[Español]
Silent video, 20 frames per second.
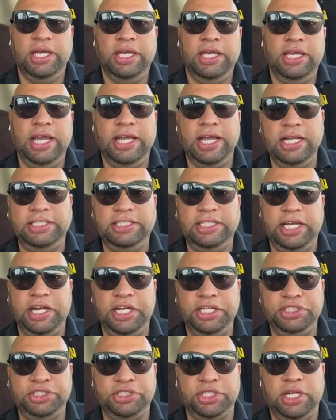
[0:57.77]
Y en el
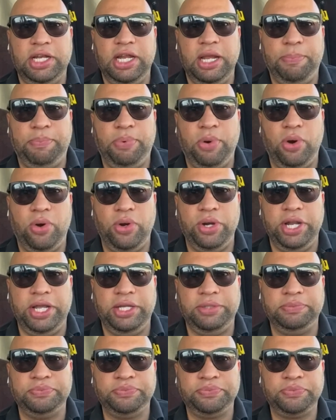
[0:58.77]
search le
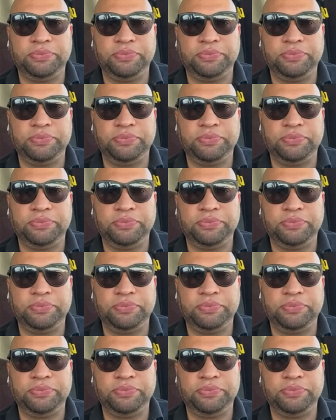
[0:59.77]
ponen